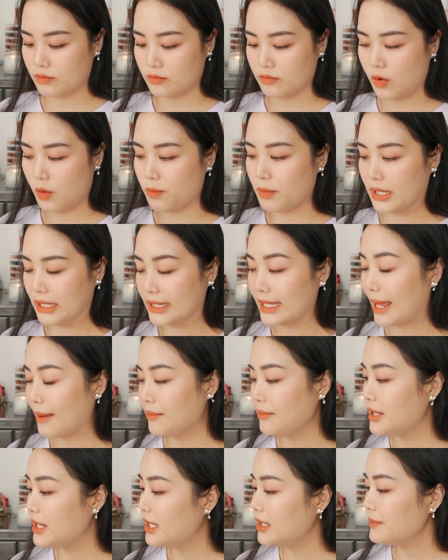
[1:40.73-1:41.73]
một bịch
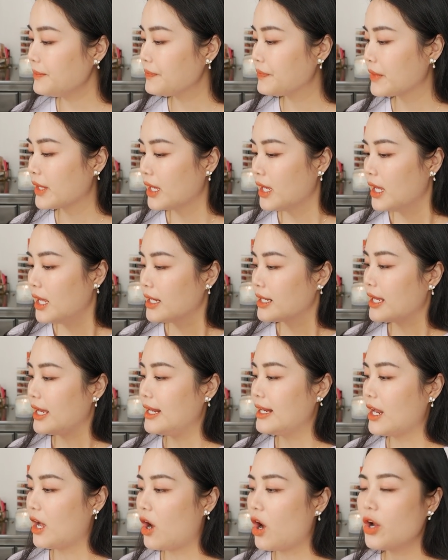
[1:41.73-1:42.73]
tám miếng.
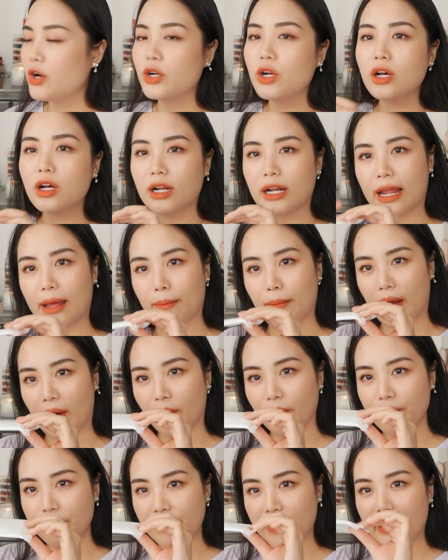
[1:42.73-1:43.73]
Thì nó rất là
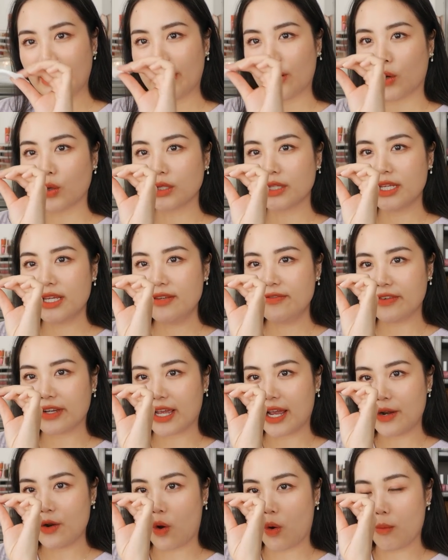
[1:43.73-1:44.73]
mỏng, cái này nổi tiếng về
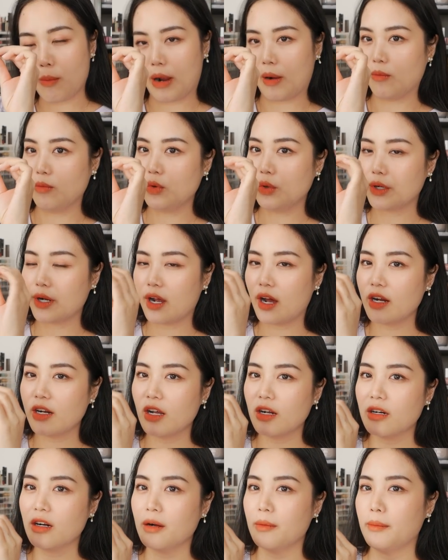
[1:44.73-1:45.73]
cái độ mỏng của nó,
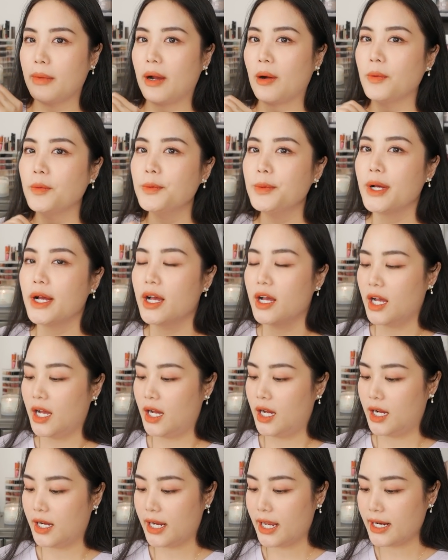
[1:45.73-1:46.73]
nó rất mỏng.
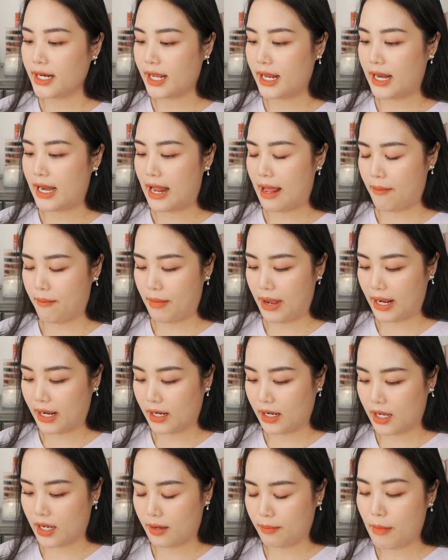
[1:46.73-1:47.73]
À, cái này là mặt
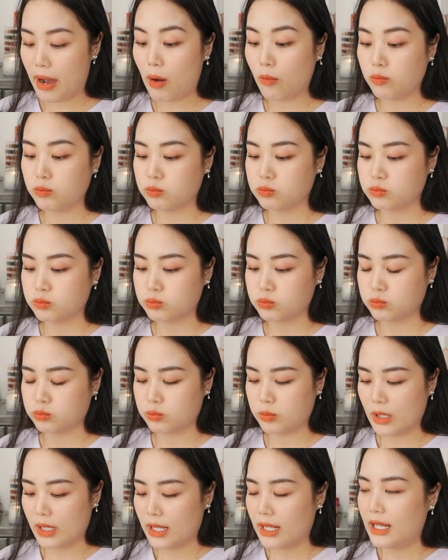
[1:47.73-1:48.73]
à, bông.
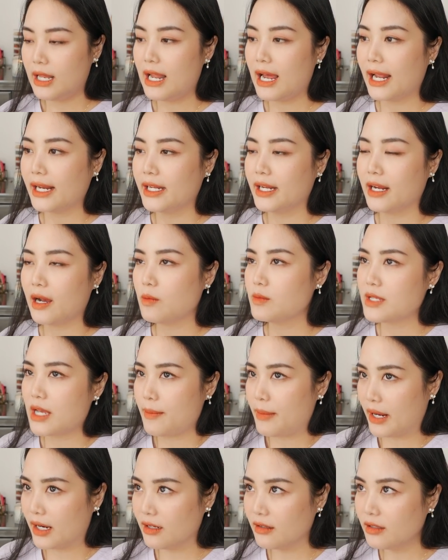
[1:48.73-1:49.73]
Lan thì không
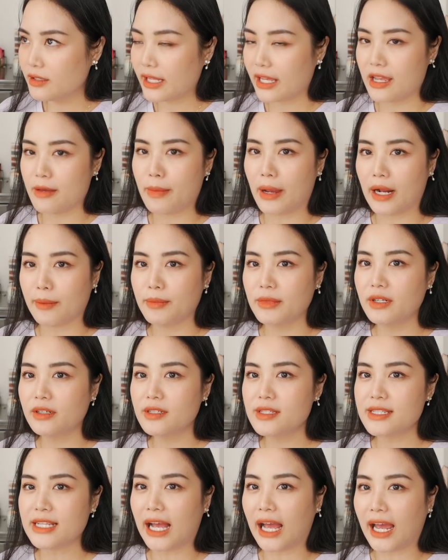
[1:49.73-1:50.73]
xài mặt lưới, tại vì mặt
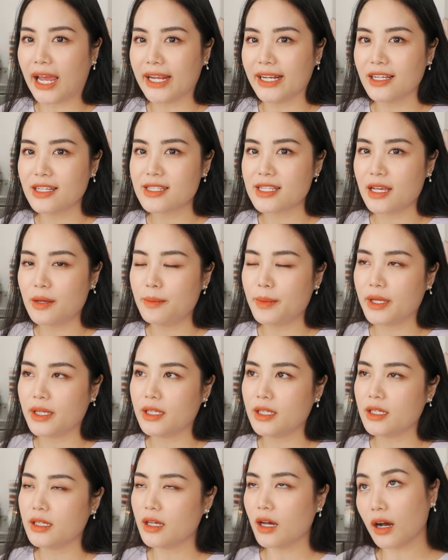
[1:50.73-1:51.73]
lưới xài nó sẽ
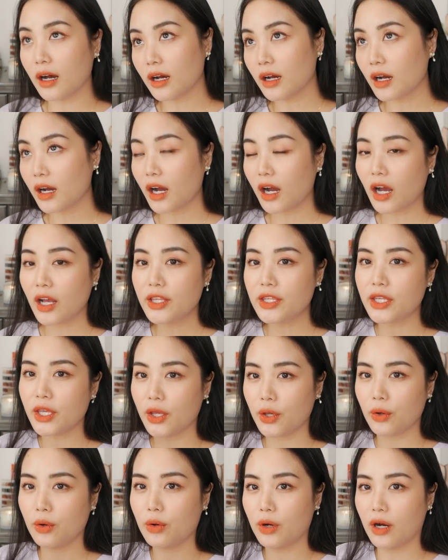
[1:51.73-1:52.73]
bị khó
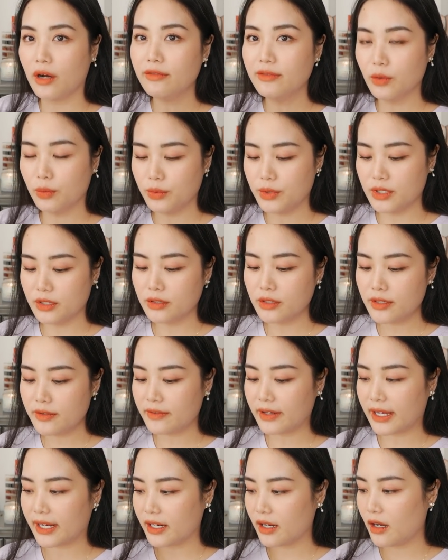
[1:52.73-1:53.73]
chịu ở vùng dưới
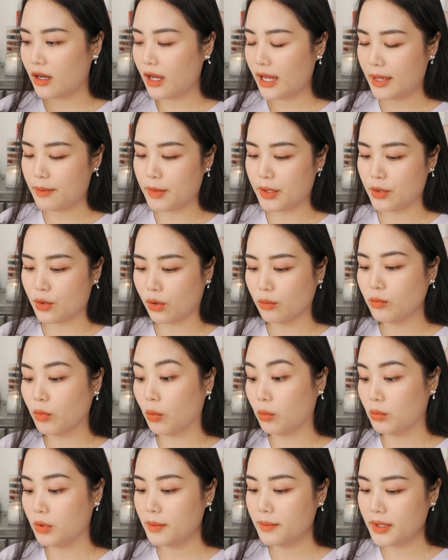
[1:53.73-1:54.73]
và nó hay bị nổi
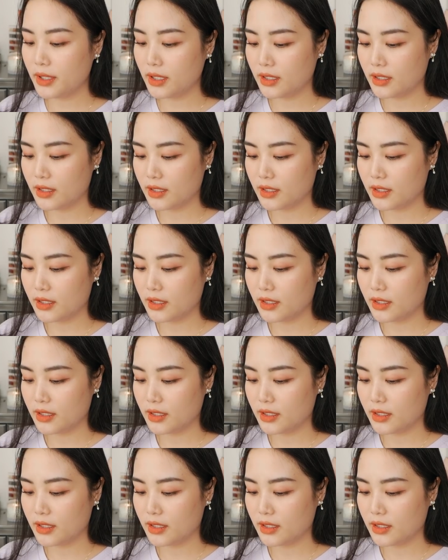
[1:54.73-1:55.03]
mụn lắm á.